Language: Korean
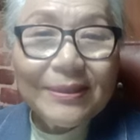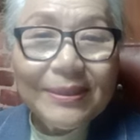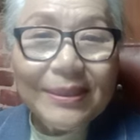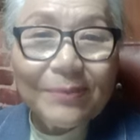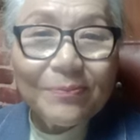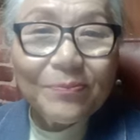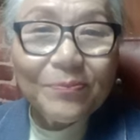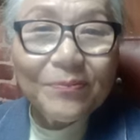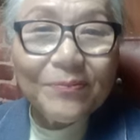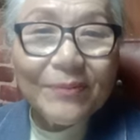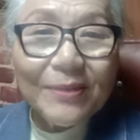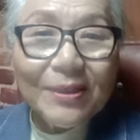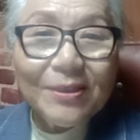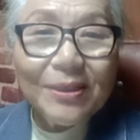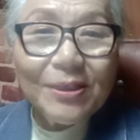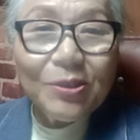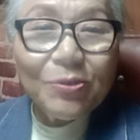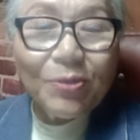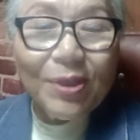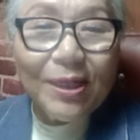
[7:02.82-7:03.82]
참
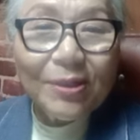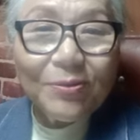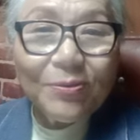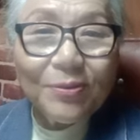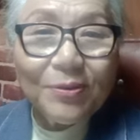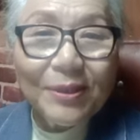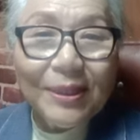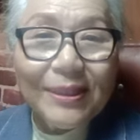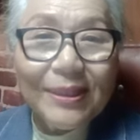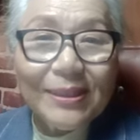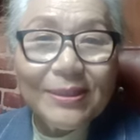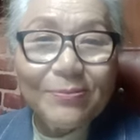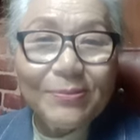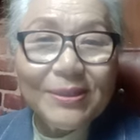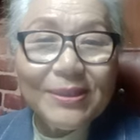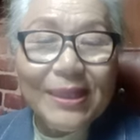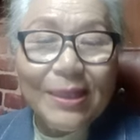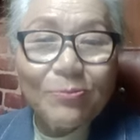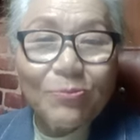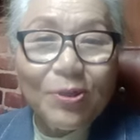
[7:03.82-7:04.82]
그리워하고
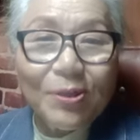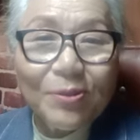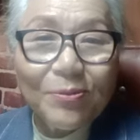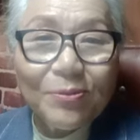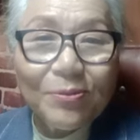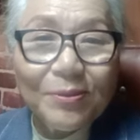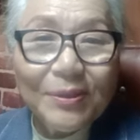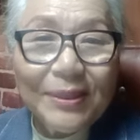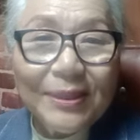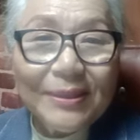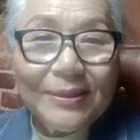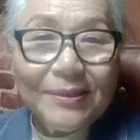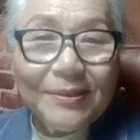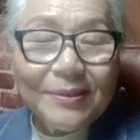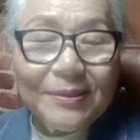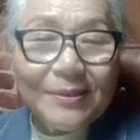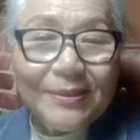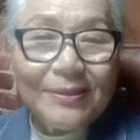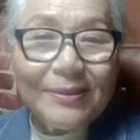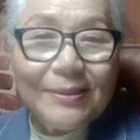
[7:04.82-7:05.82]
하나님을 사모하고
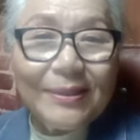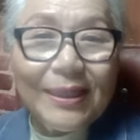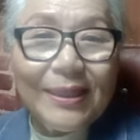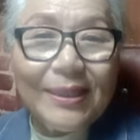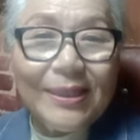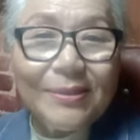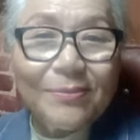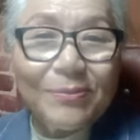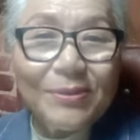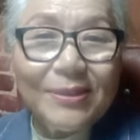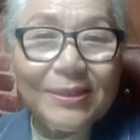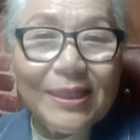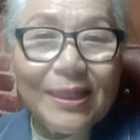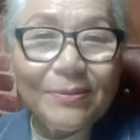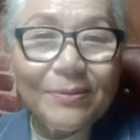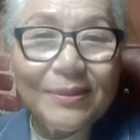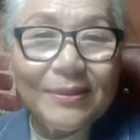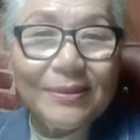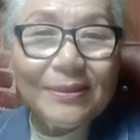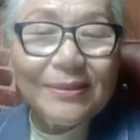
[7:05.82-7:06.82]
늘 하나님을
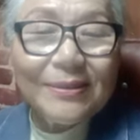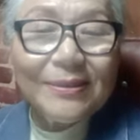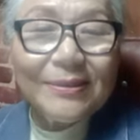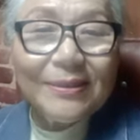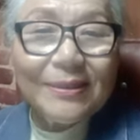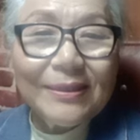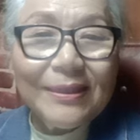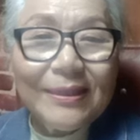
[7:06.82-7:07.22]
사, 어,